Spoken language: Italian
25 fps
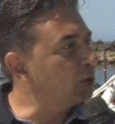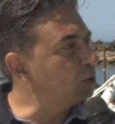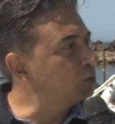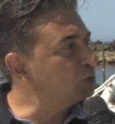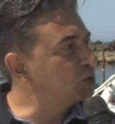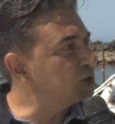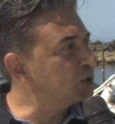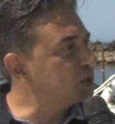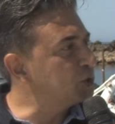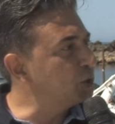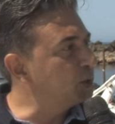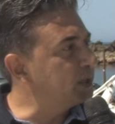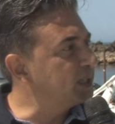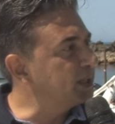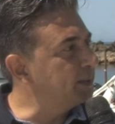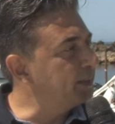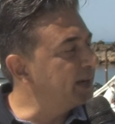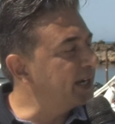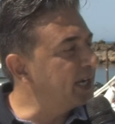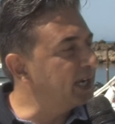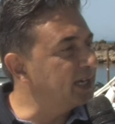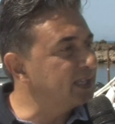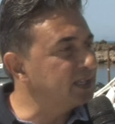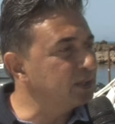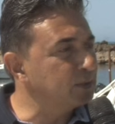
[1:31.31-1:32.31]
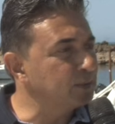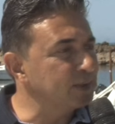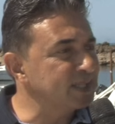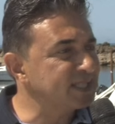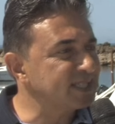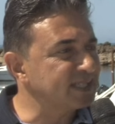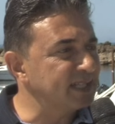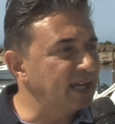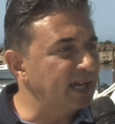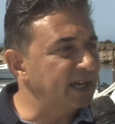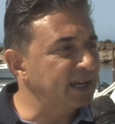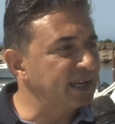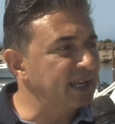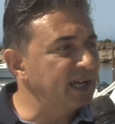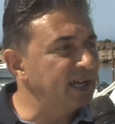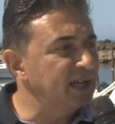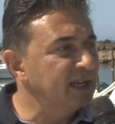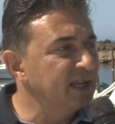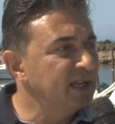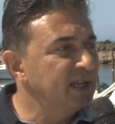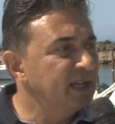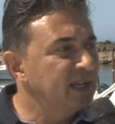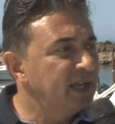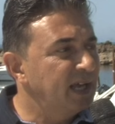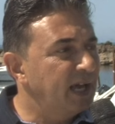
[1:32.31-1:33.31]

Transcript: la concessione demaniale di quest'area